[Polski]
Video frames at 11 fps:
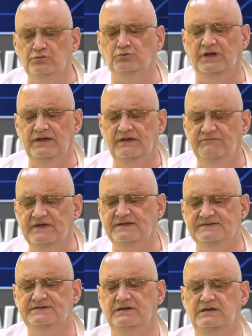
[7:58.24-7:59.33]
tutaj
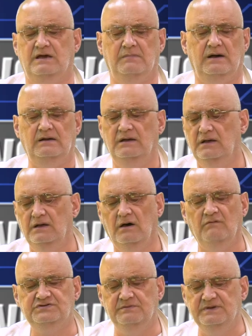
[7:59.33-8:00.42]
więcej nie ma.
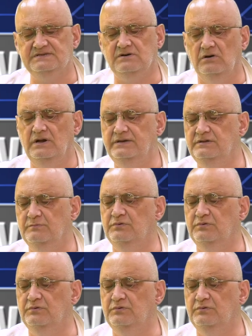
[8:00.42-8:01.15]
Owszem, jest kolejny